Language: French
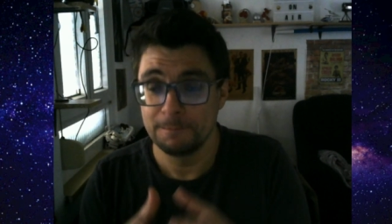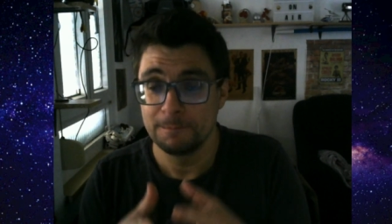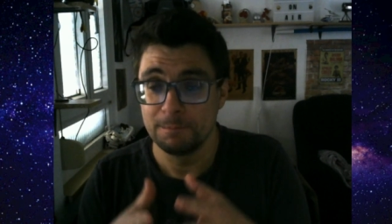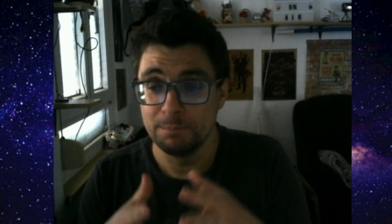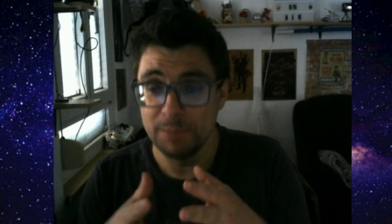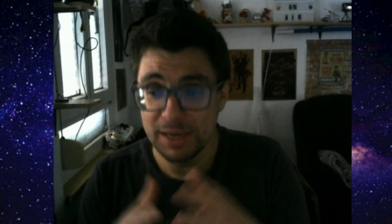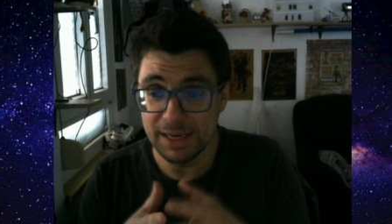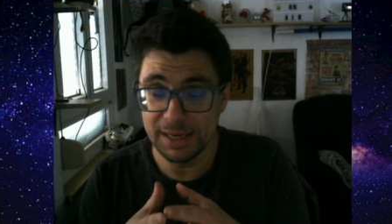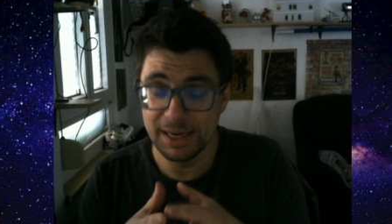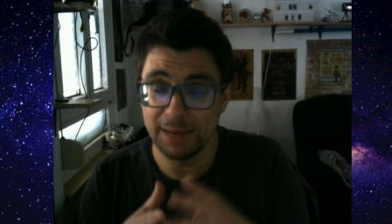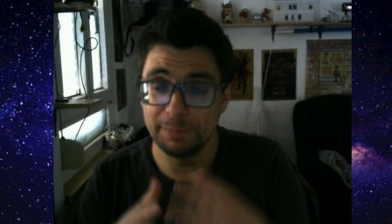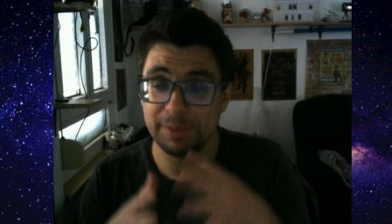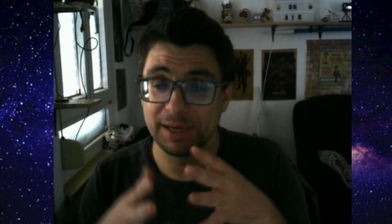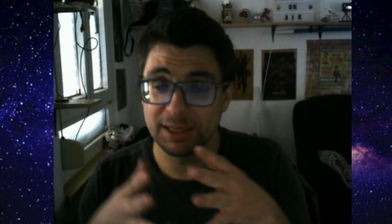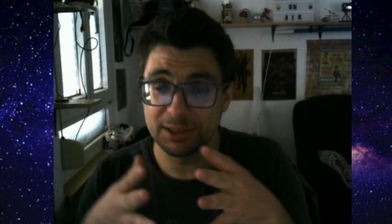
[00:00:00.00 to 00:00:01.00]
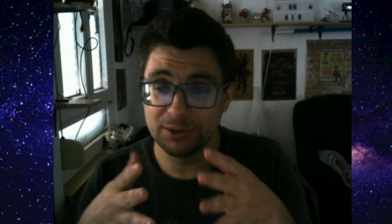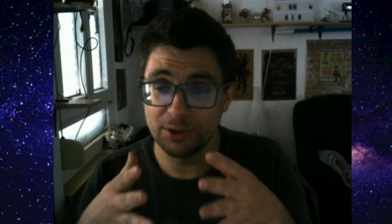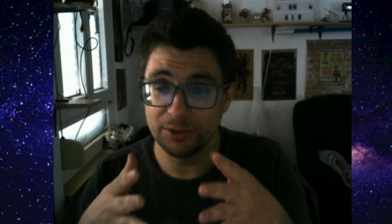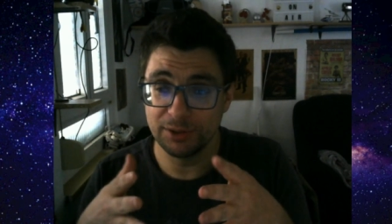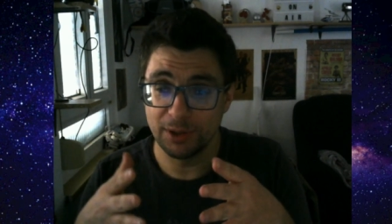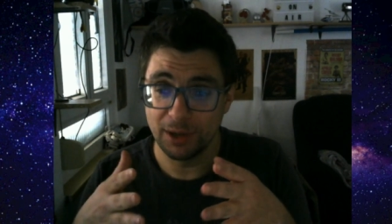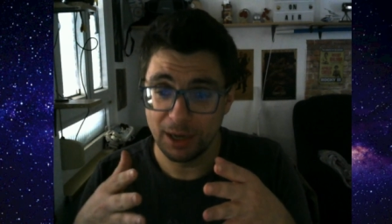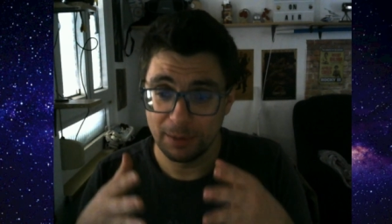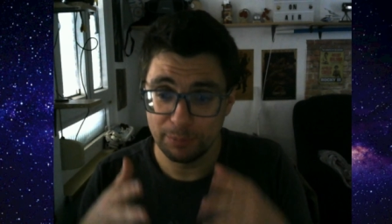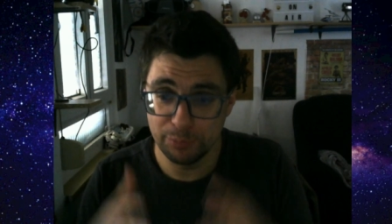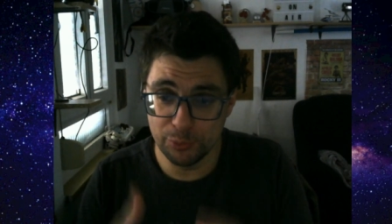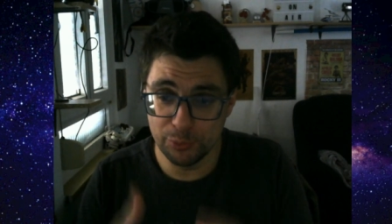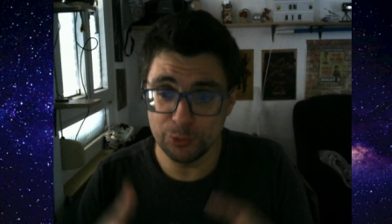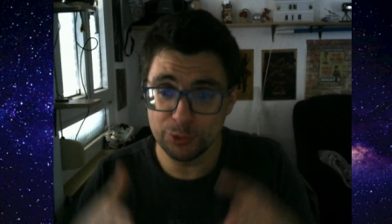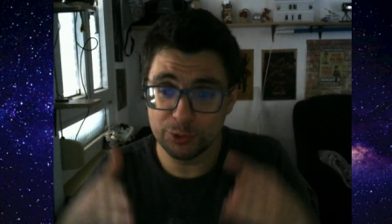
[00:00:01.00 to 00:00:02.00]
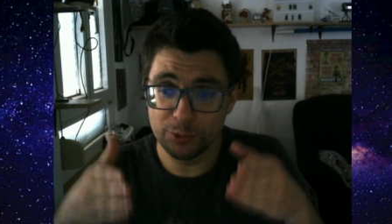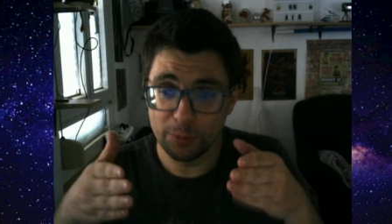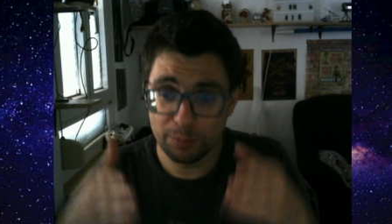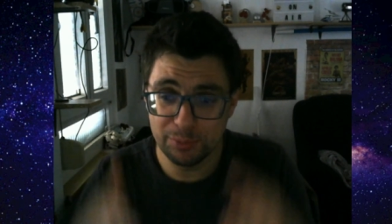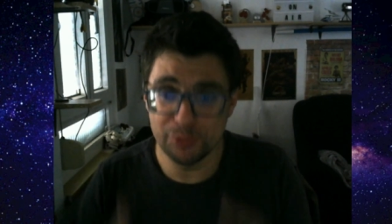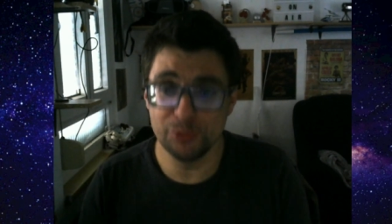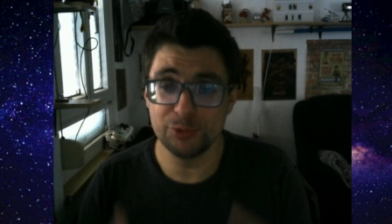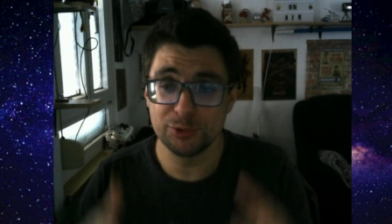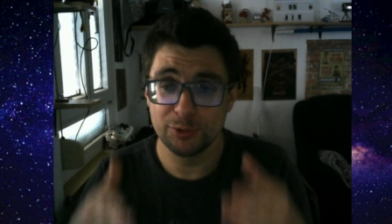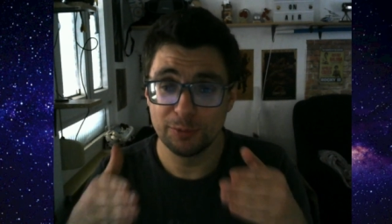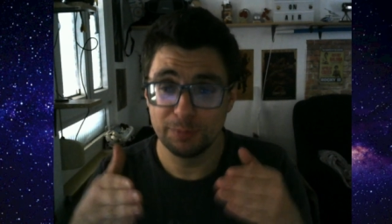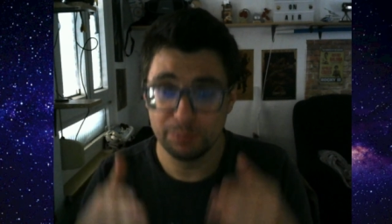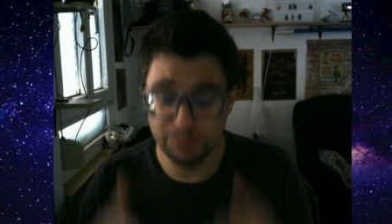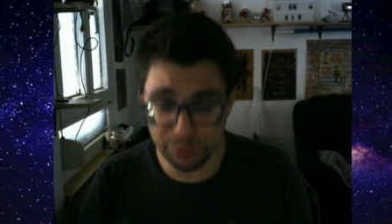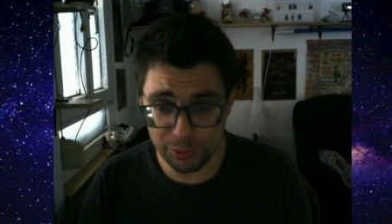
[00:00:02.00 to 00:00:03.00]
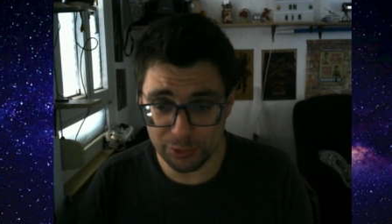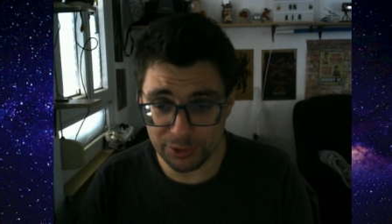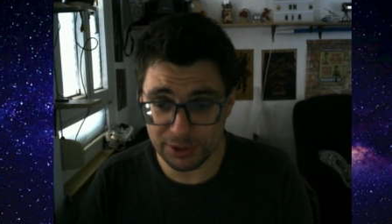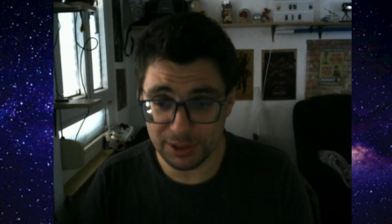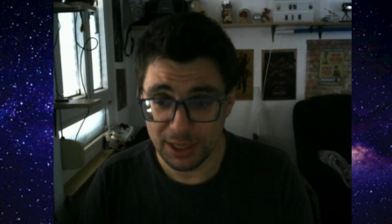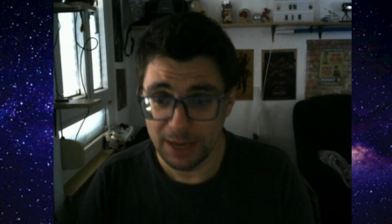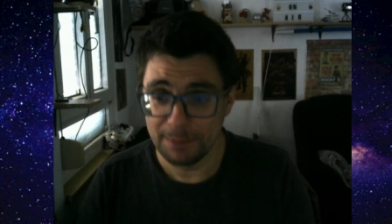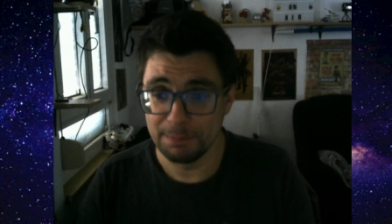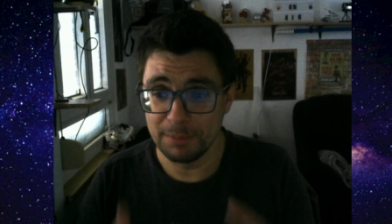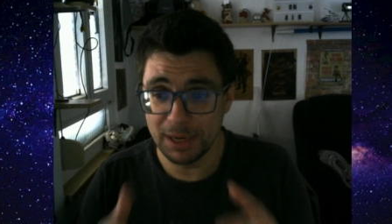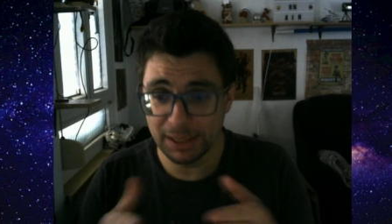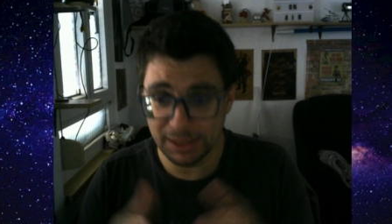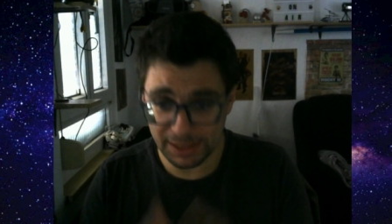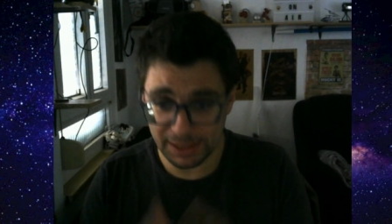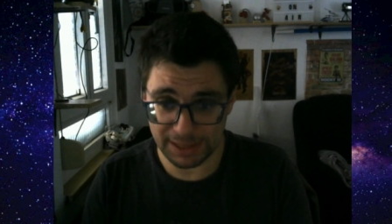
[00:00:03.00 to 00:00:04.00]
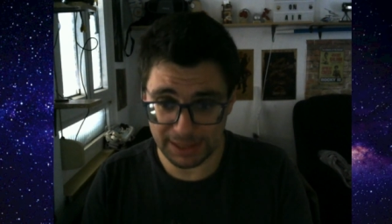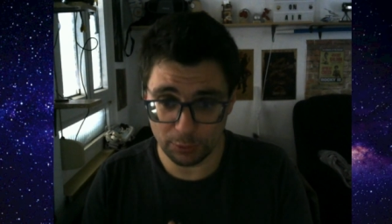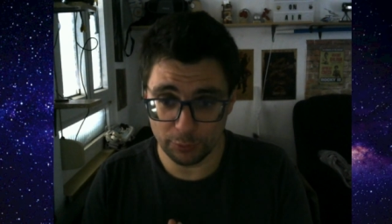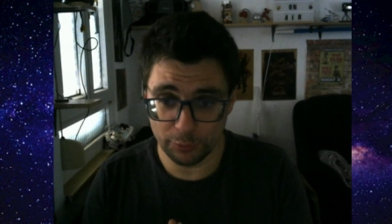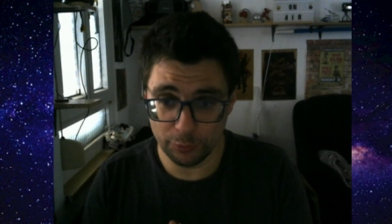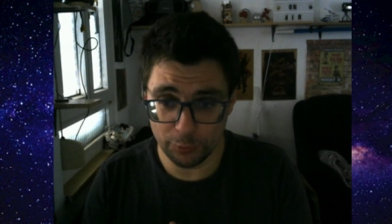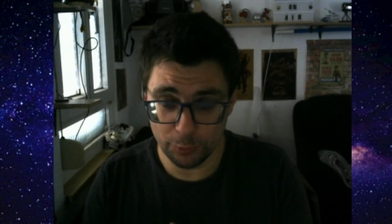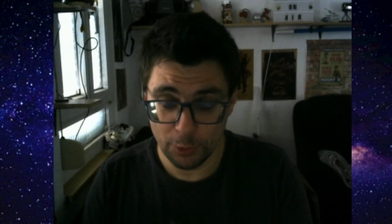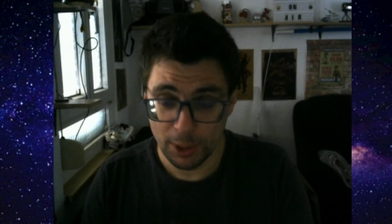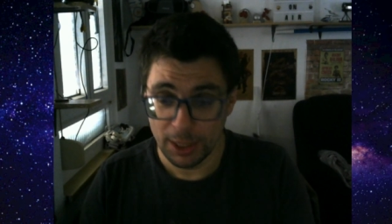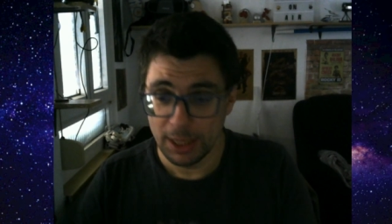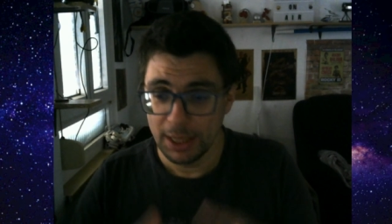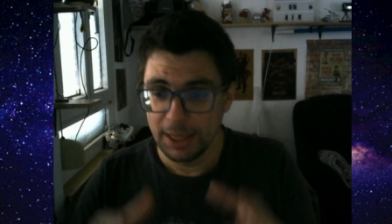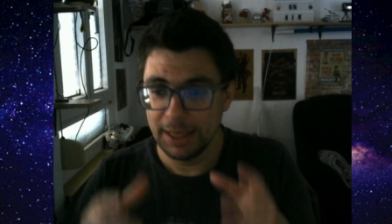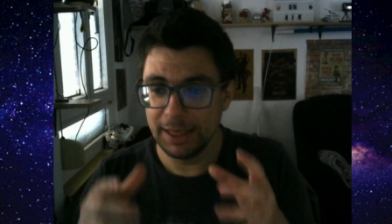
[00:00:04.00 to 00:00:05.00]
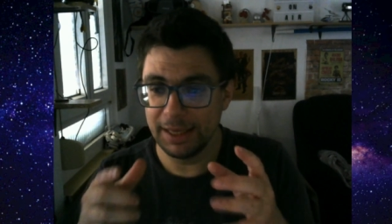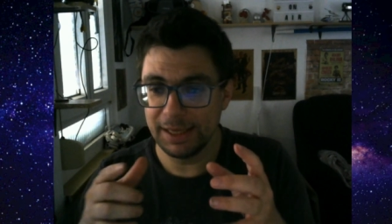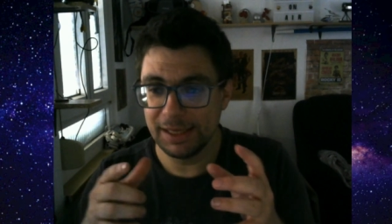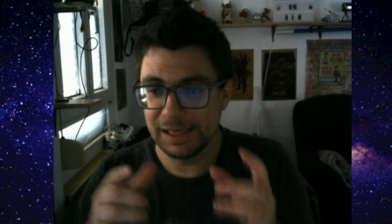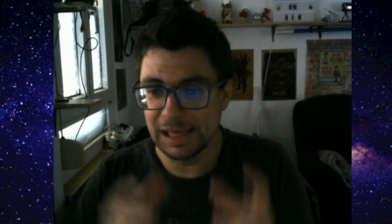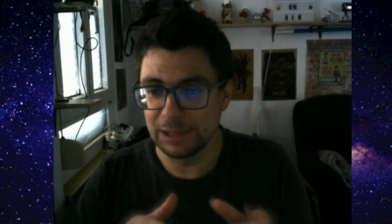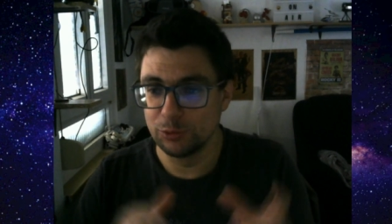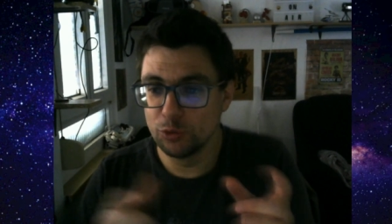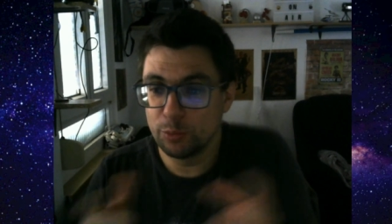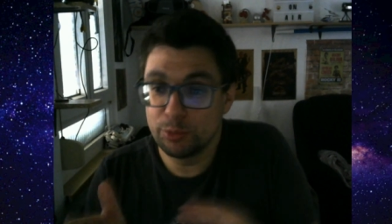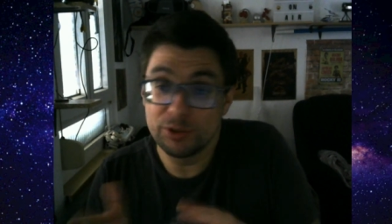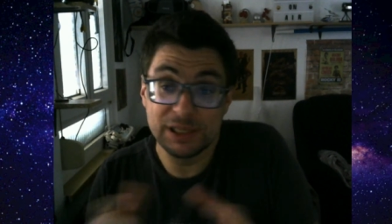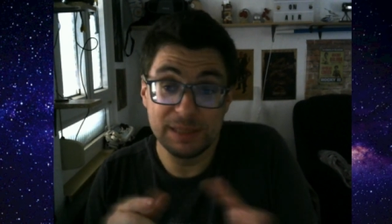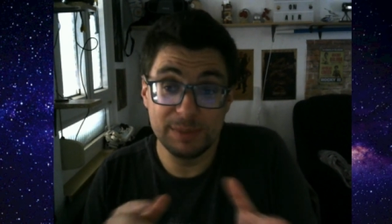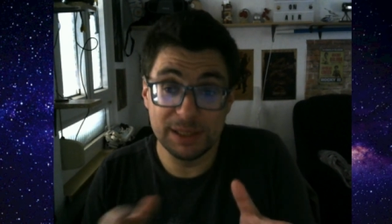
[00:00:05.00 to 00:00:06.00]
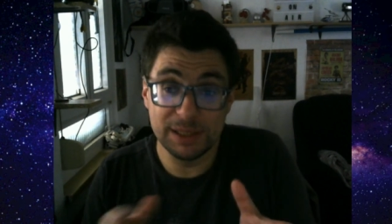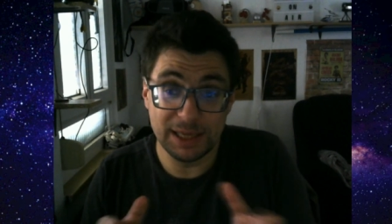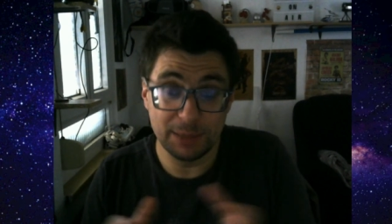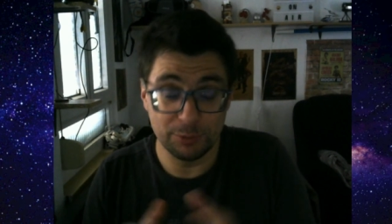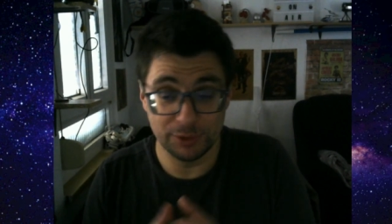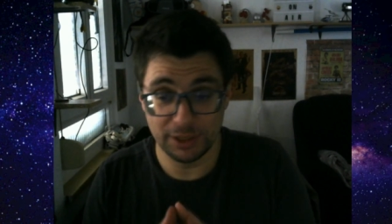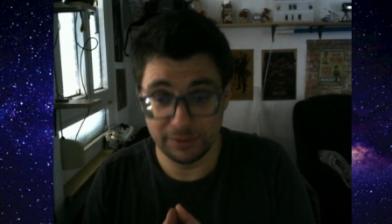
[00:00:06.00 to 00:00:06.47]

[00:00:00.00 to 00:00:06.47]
mais la personne pousse, pousse, pousse, malgré les refus, et il y a deux possibilités à mon avis.